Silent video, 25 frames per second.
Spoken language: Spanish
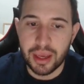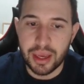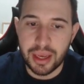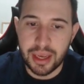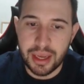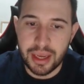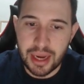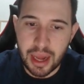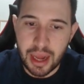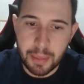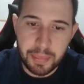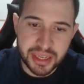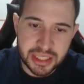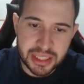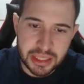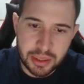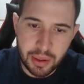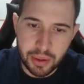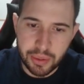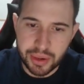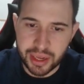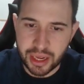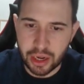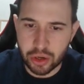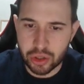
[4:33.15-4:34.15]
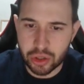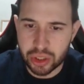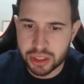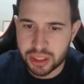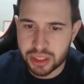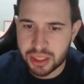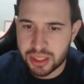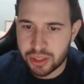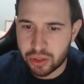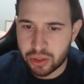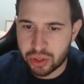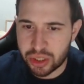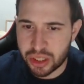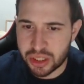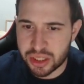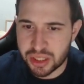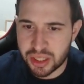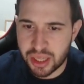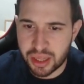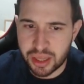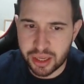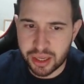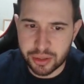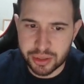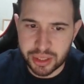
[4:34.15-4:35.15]
Y la pasiva única, los asignatos y
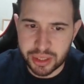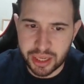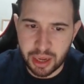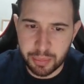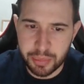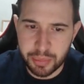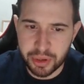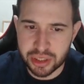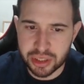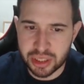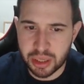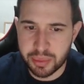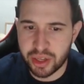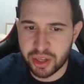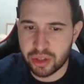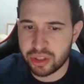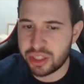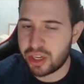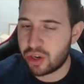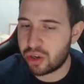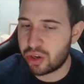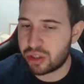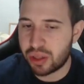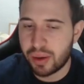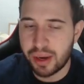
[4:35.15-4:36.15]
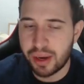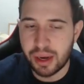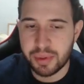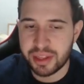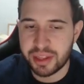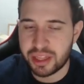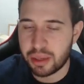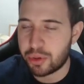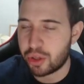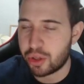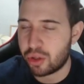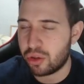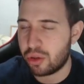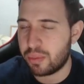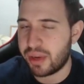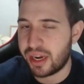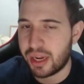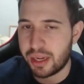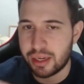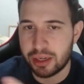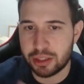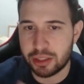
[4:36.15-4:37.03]
asistencia contra campeones enemigos ya no restauran el 20% de mana.